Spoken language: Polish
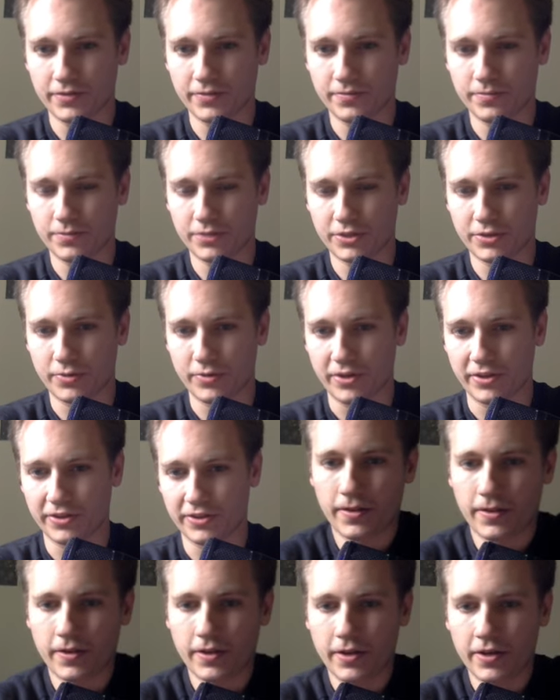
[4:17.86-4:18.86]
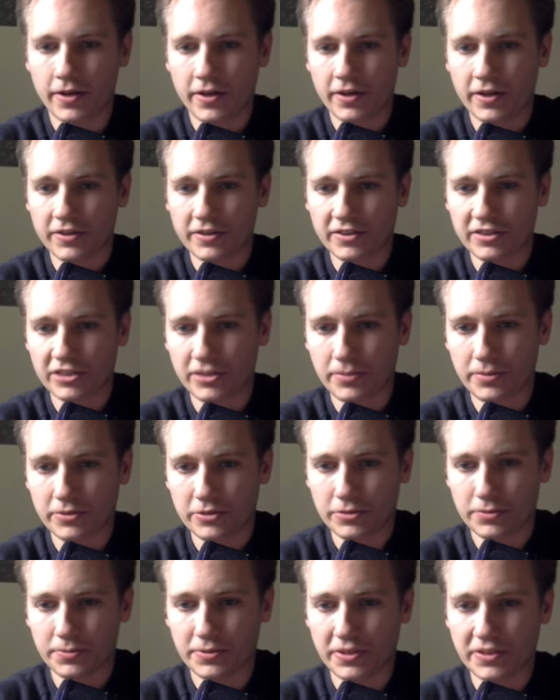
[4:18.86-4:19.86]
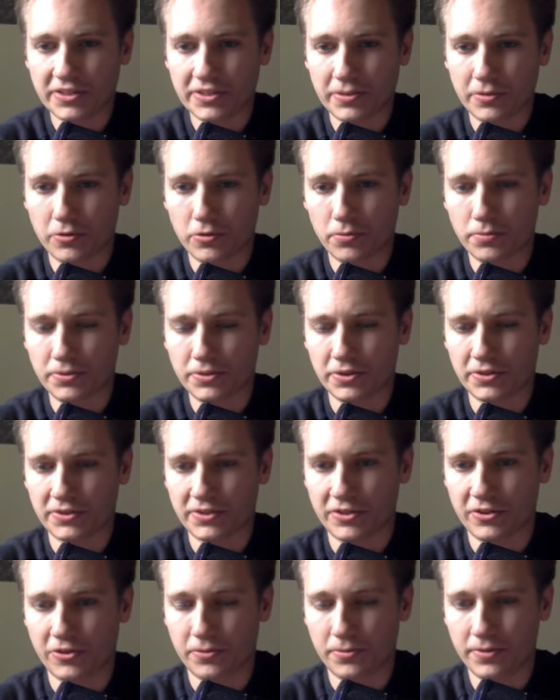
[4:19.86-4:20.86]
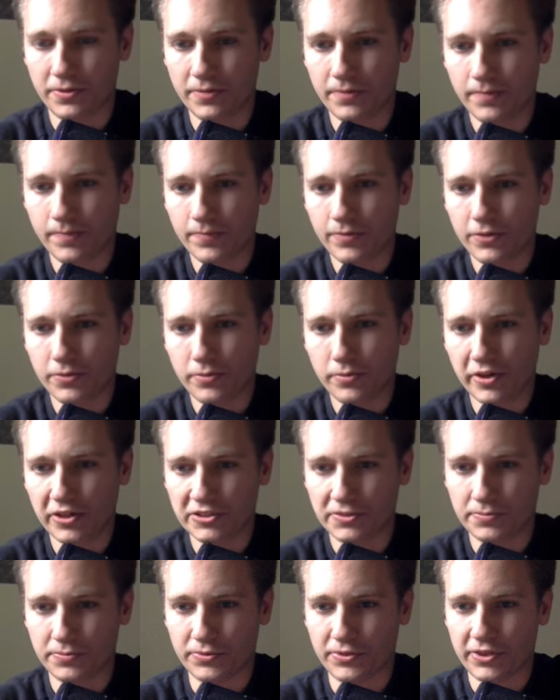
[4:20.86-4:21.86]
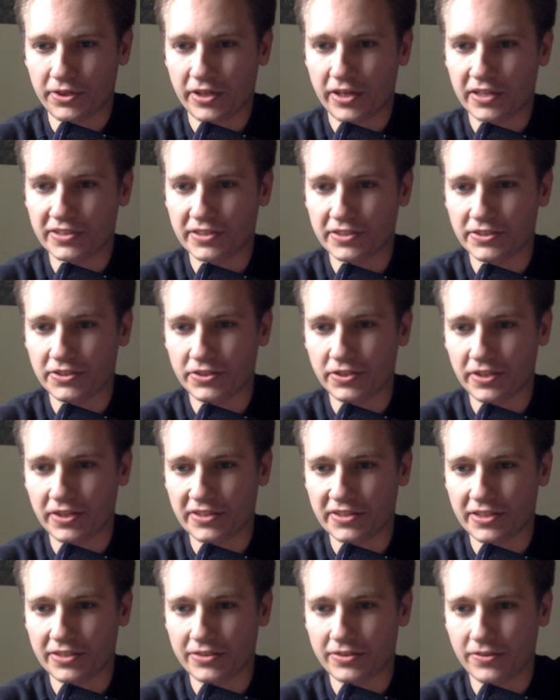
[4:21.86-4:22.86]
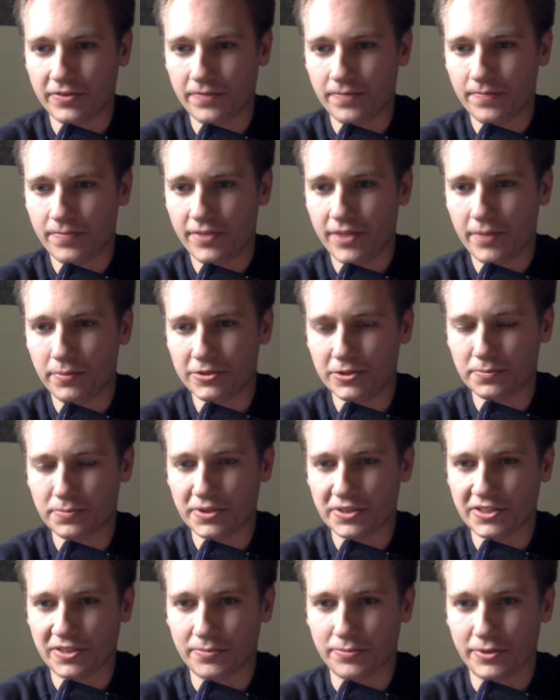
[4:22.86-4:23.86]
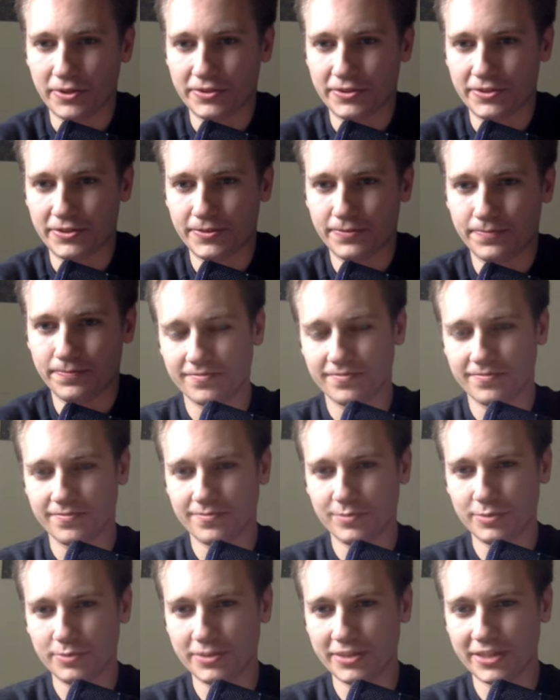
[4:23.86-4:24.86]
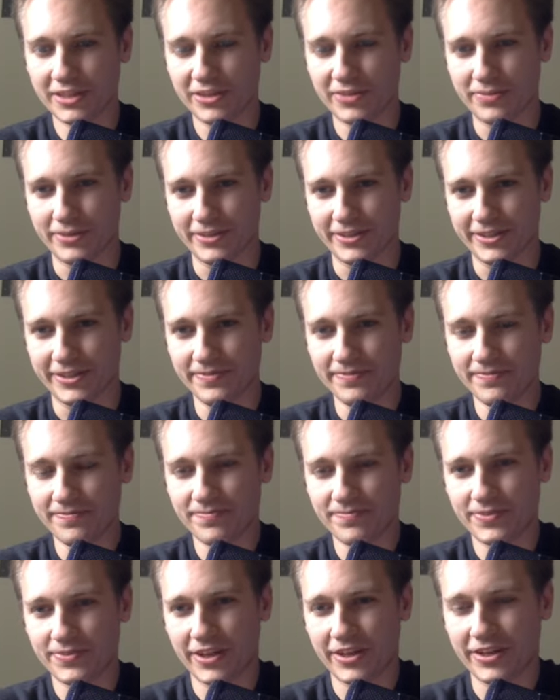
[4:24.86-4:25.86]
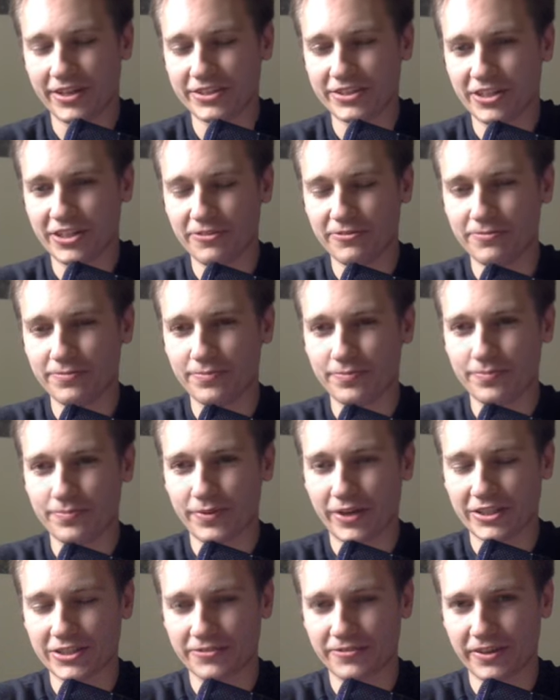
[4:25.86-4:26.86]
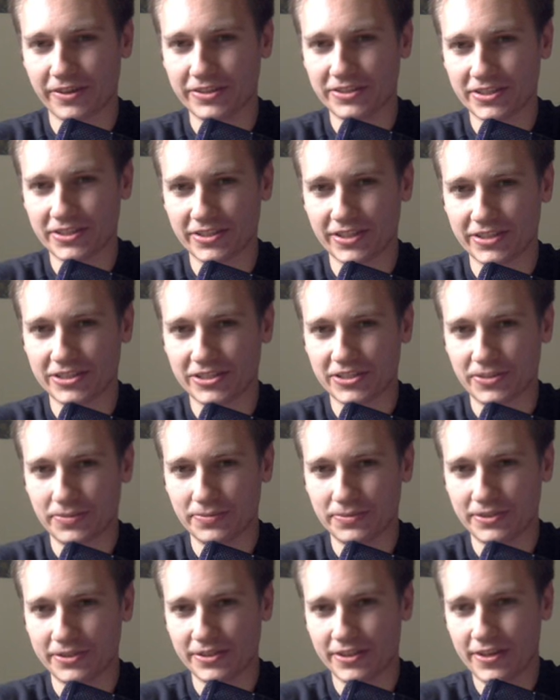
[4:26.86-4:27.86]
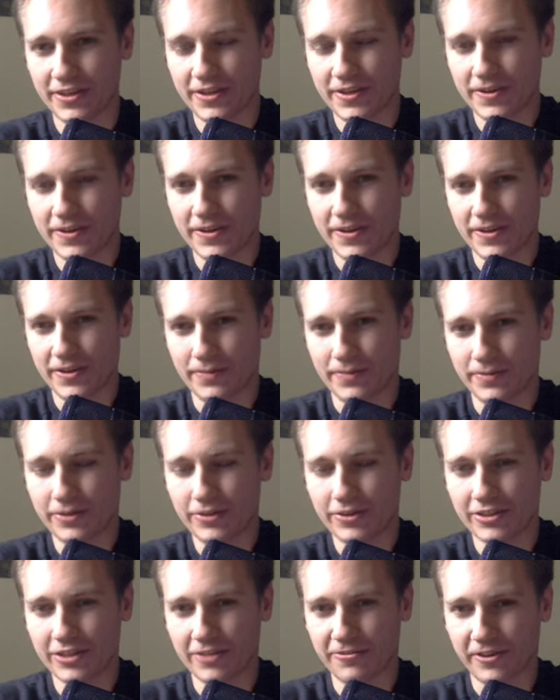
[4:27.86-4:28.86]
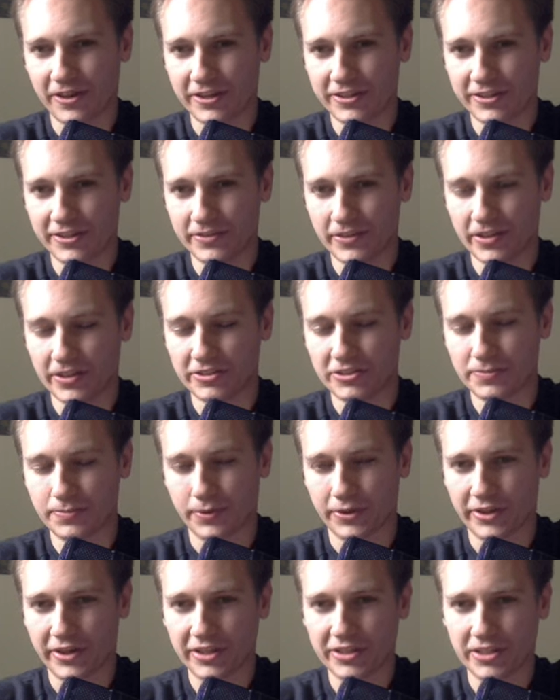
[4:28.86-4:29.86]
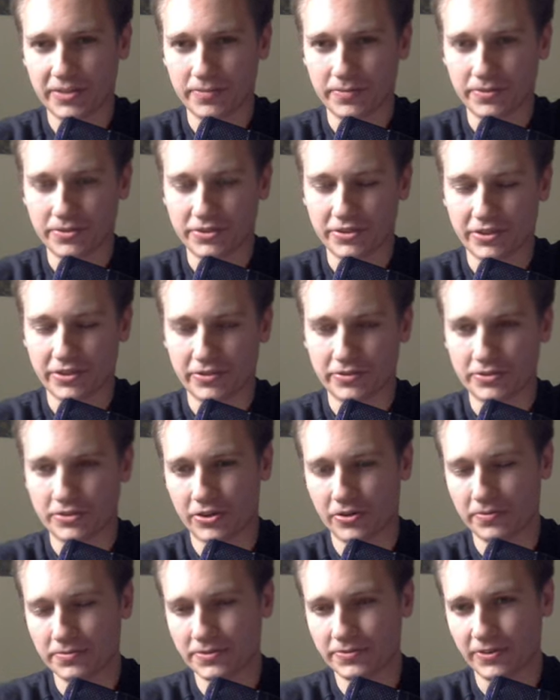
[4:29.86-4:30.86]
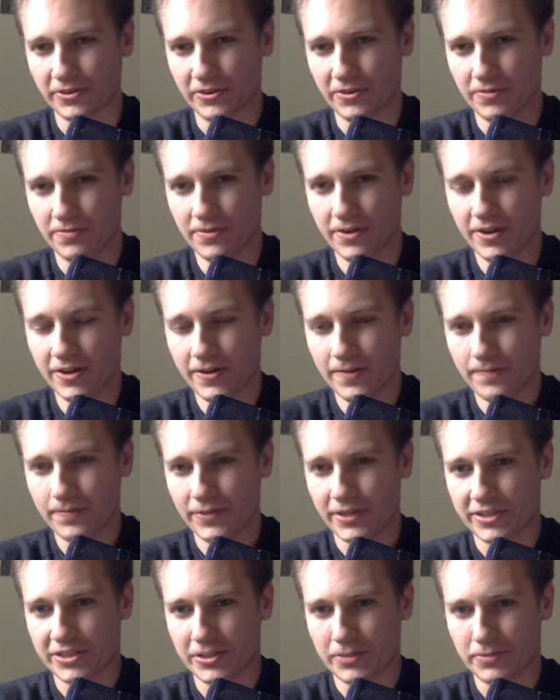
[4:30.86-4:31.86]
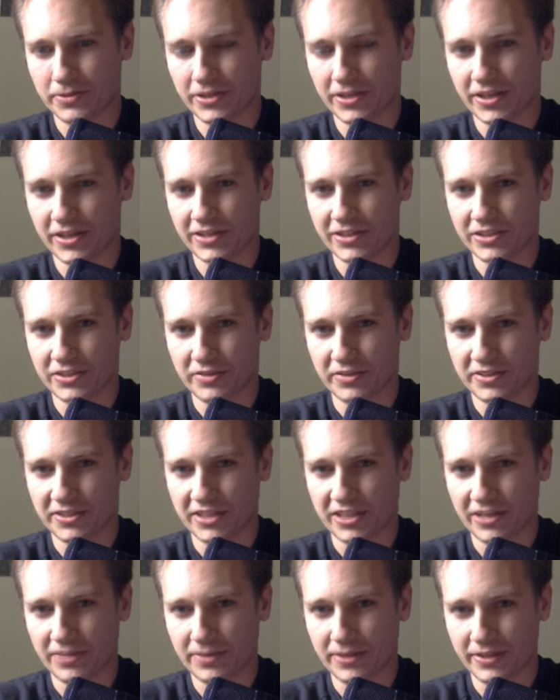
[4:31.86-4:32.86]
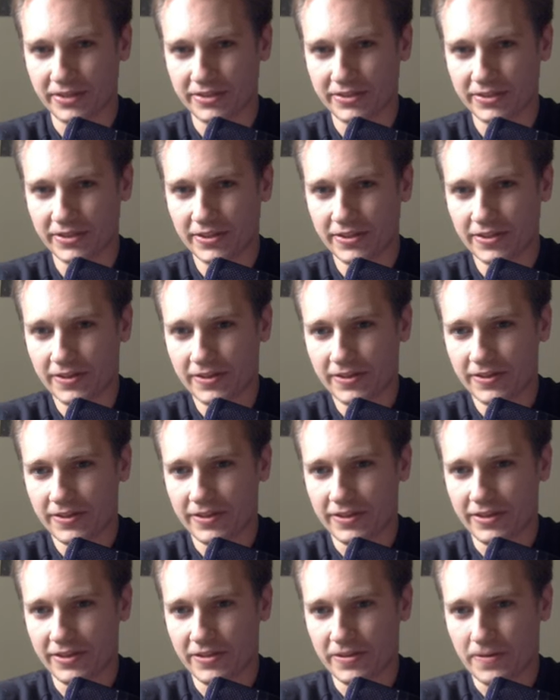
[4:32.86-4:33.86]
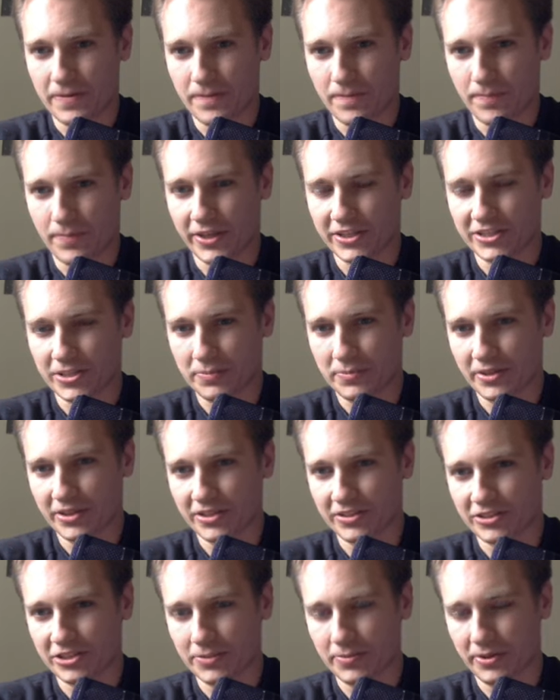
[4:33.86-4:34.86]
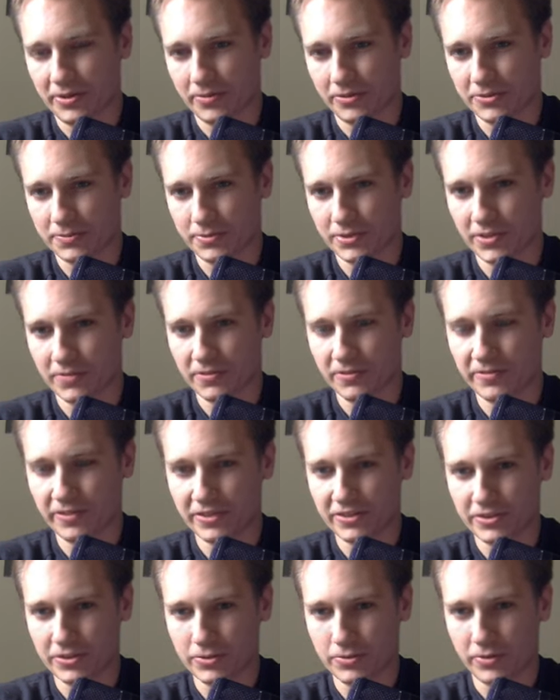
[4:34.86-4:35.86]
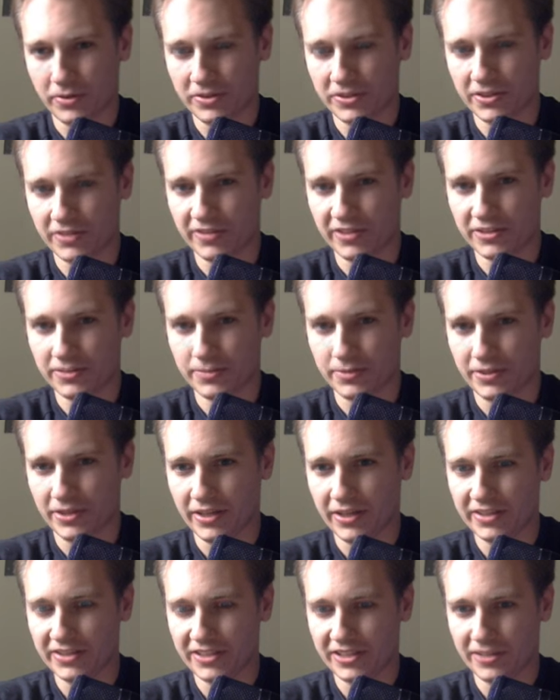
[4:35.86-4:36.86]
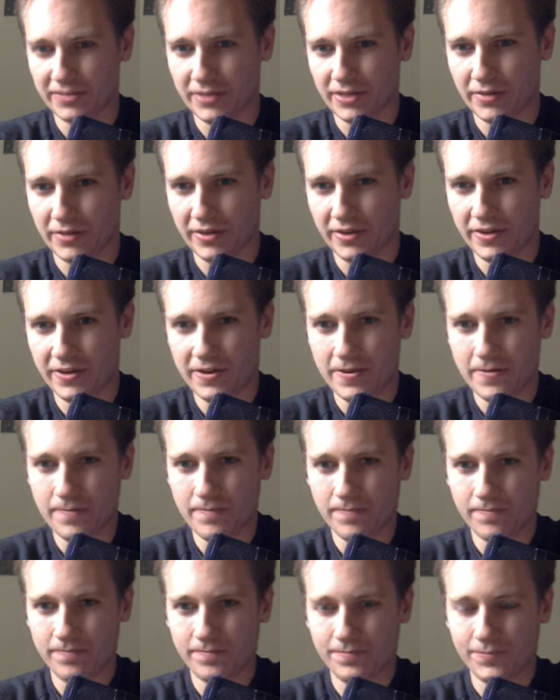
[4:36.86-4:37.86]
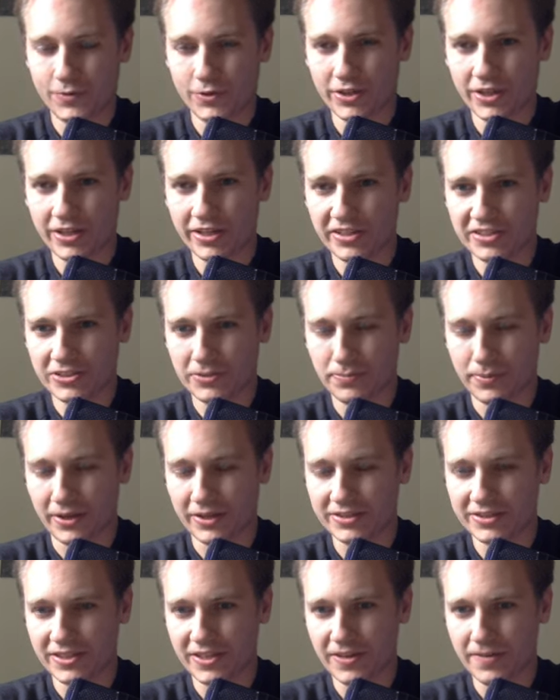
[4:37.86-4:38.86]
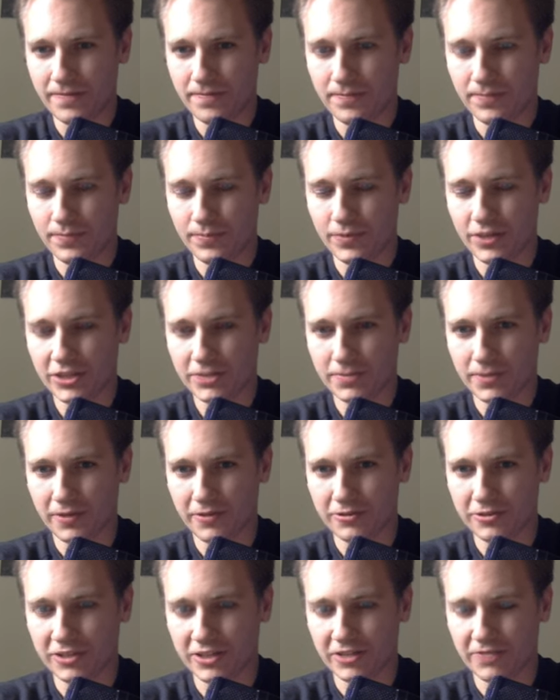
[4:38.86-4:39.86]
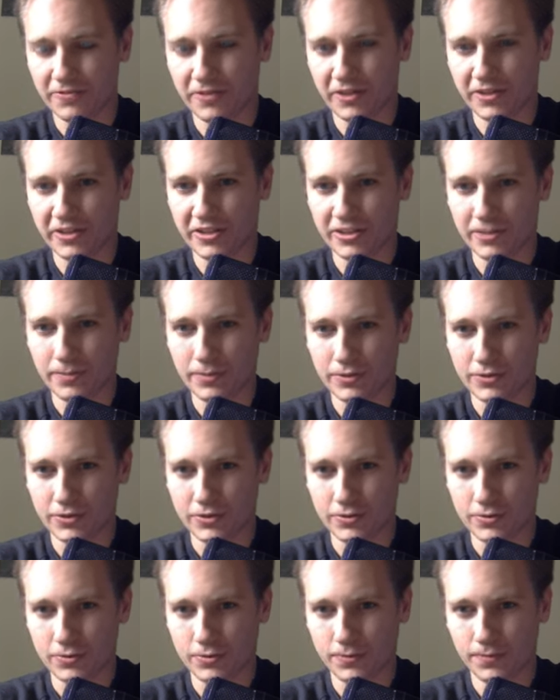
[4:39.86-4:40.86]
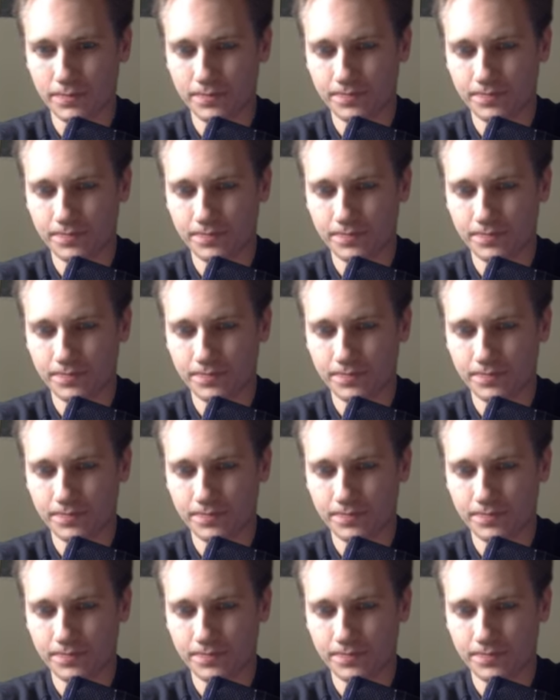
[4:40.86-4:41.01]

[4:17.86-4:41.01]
Przykład Chcesz, aby ktoś przestał lubić to, co robi, to płać mu, nagradzaj silnie za to, a potem przestań płacić. Brzmi znajomo, nie? Tak, jeżeli pracowaliście na czymś um, tylko dla Friday, nad jakimś projektem, na przykład jakąś grą swoją, następnie ta gra zaczęła zarabiać, um, następnie trzeba ją rozbudowywać, aktualizować, by dalej zarabiała, to nagle jest to praca, nie sprawia to taki Friday jak na początku.